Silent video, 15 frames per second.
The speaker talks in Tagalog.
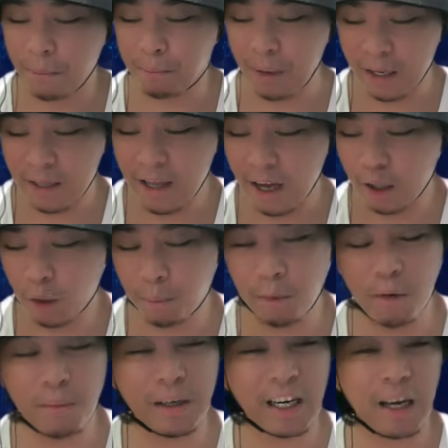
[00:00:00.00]
baldado
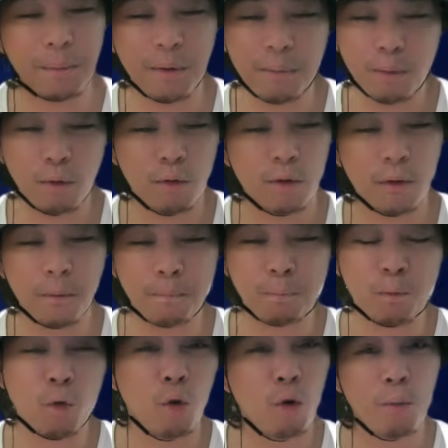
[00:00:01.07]
po marami pong
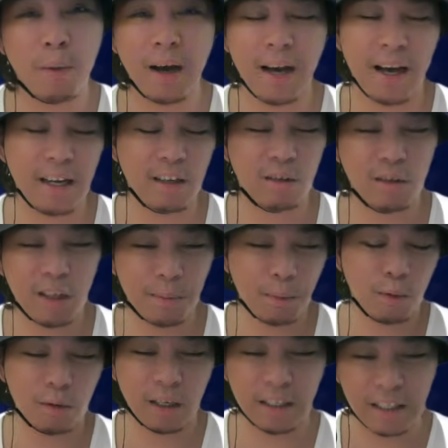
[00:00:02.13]
umaalis na
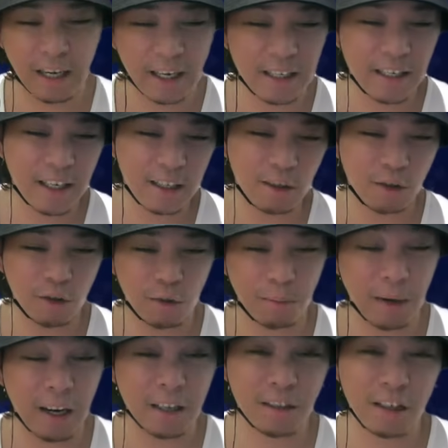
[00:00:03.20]
po sa China no yung
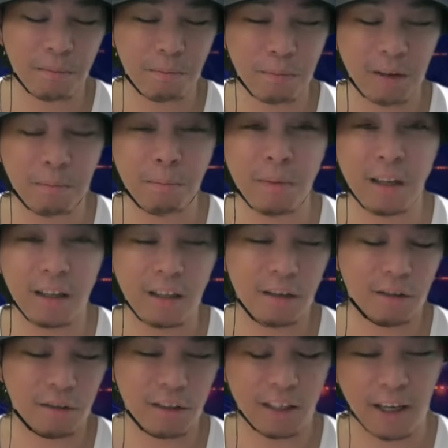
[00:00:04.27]
mga shipment
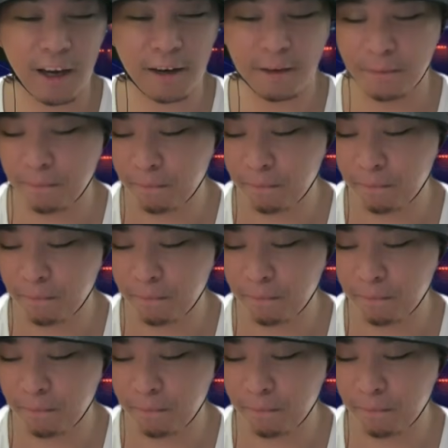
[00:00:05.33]
builders na yan.